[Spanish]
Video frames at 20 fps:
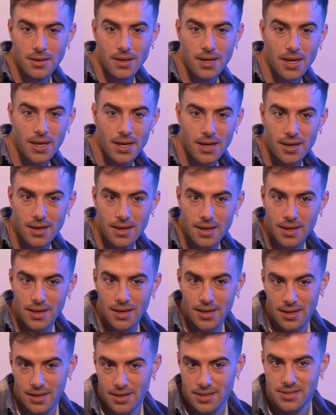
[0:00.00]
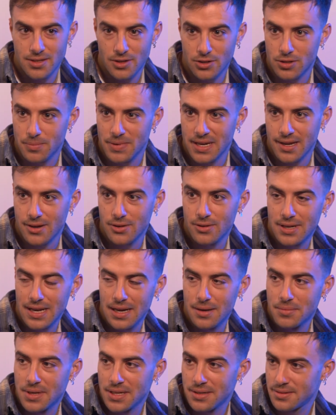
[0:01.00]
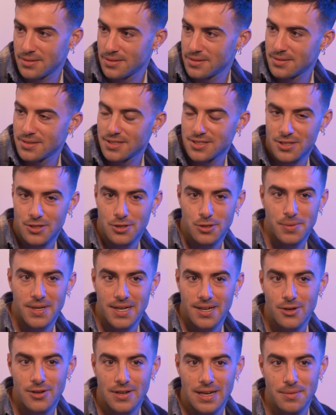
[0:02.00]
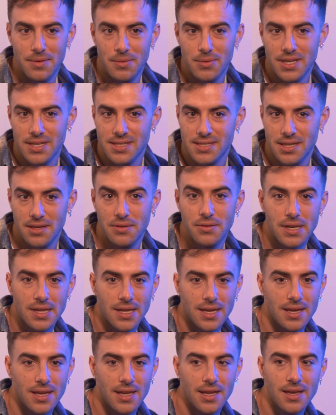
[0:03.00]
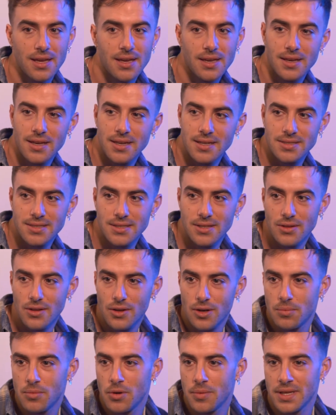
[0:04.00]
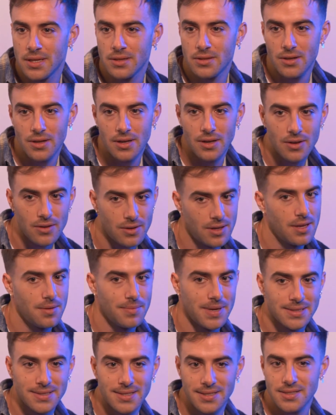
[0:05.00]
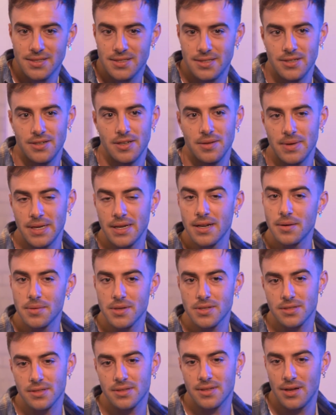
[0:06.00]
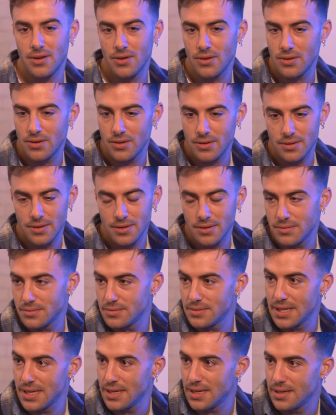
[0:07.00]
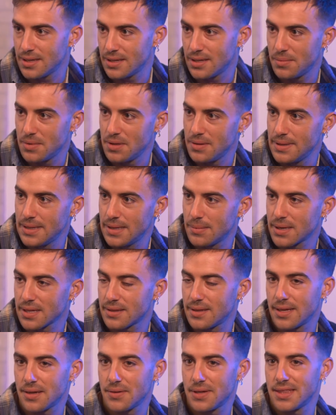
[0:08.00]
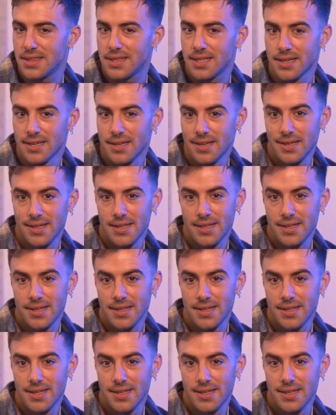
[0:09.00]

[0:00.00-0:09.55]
que se lo tomara con calma, que se lo tomara con calma porque sí que es verdad que ha sido de los momentos en los que más tensión y más nervioso he estado de mi vida prácticamente.